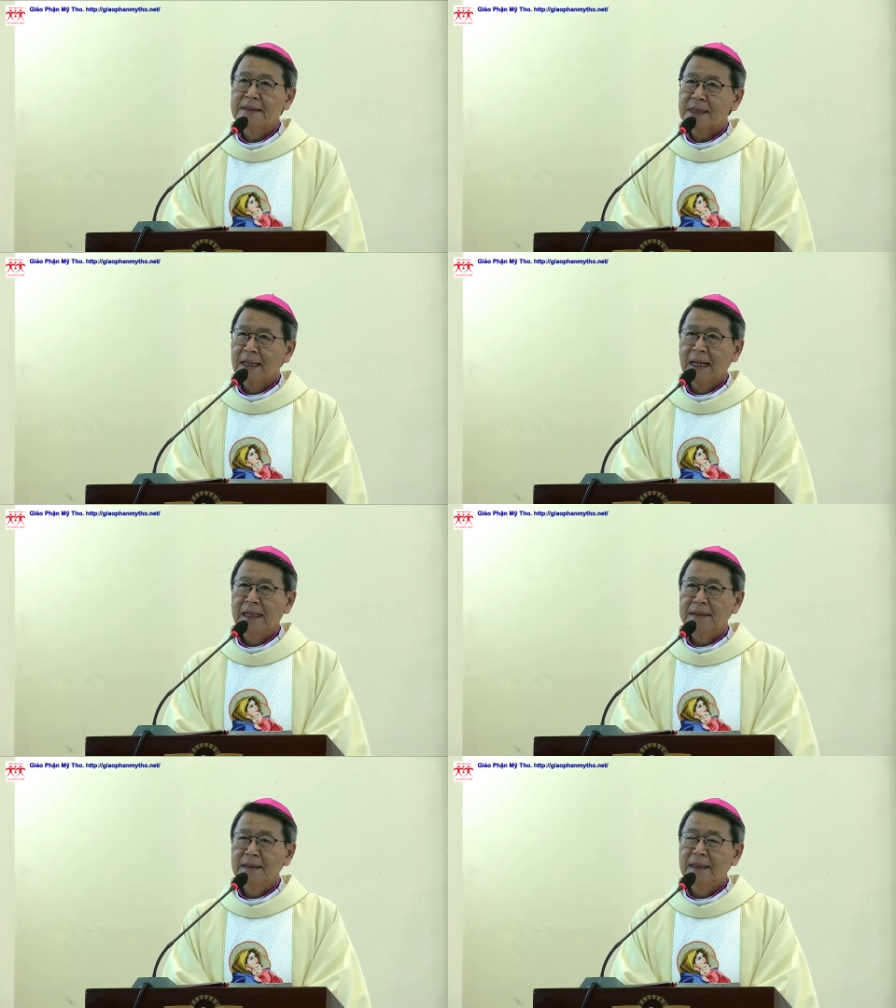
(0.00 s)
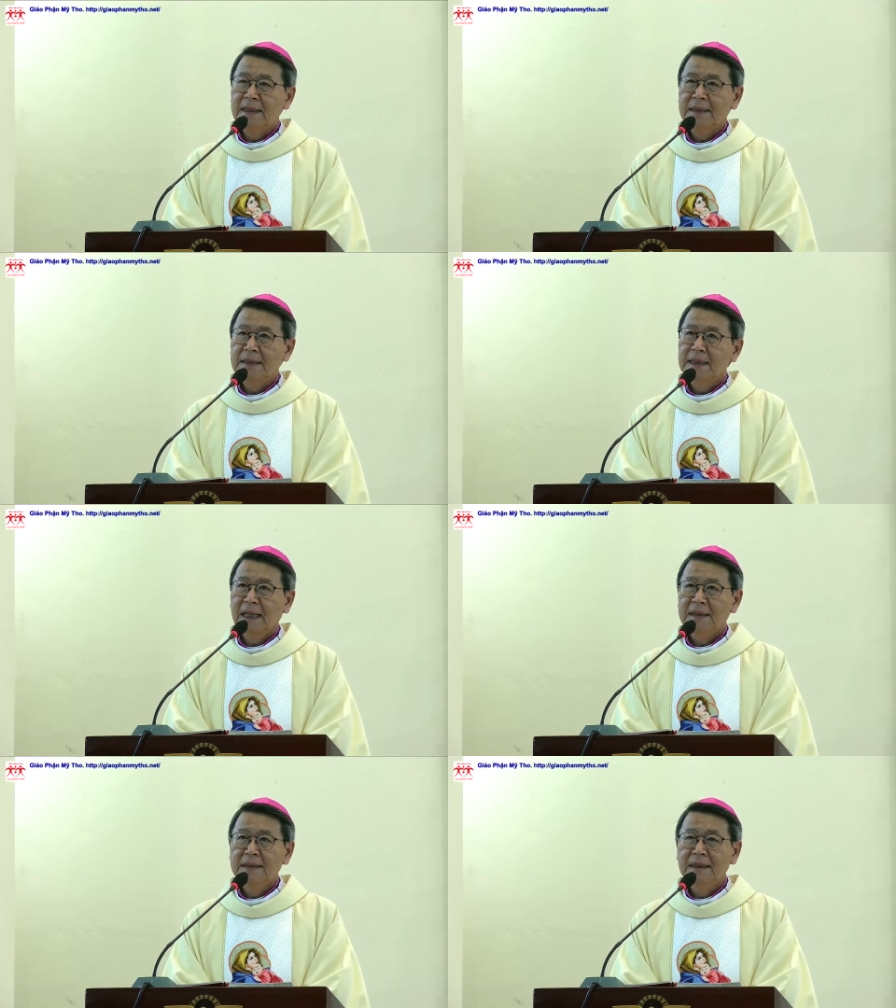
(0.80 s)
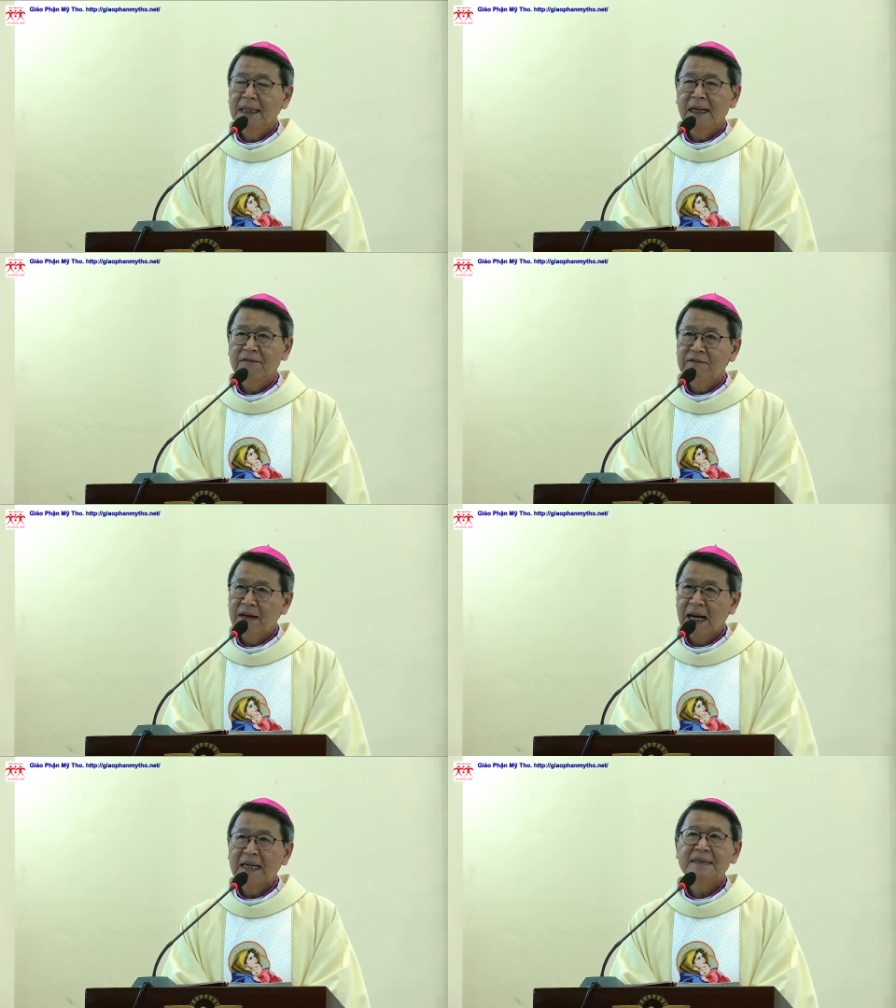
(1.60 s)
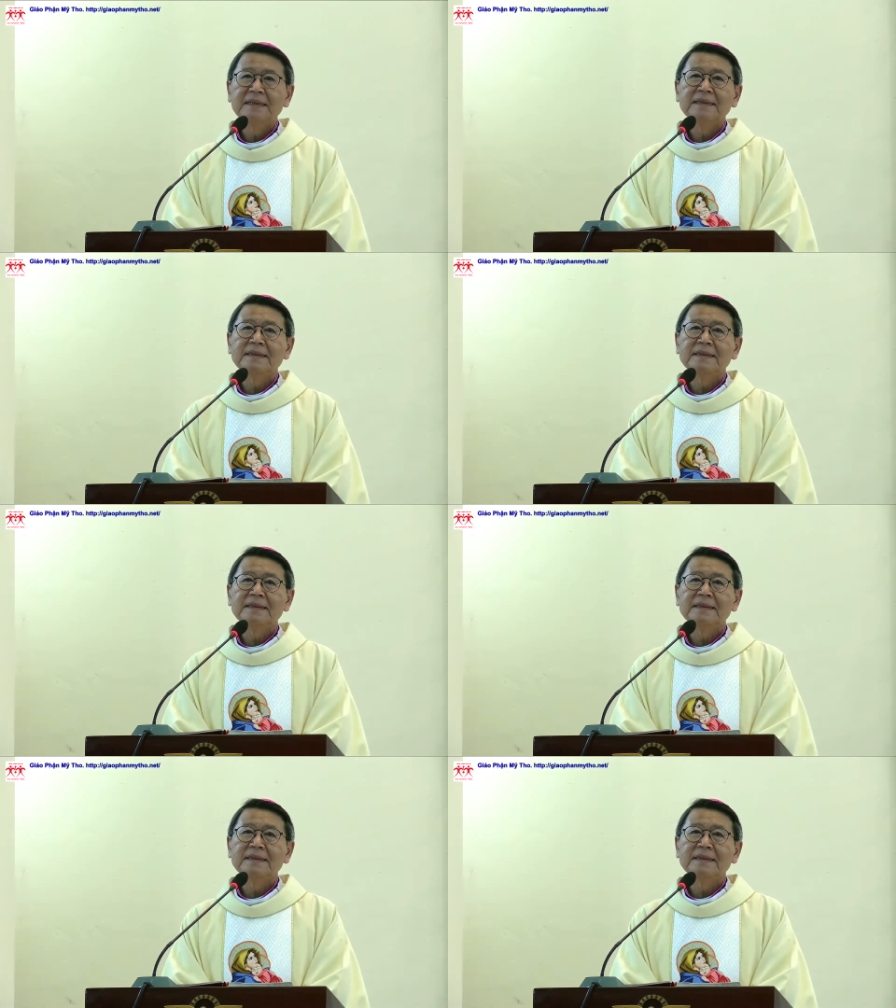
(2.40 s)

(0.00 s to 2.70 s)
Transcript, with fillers: Chẳng hạn như là đi hành hương La Vang,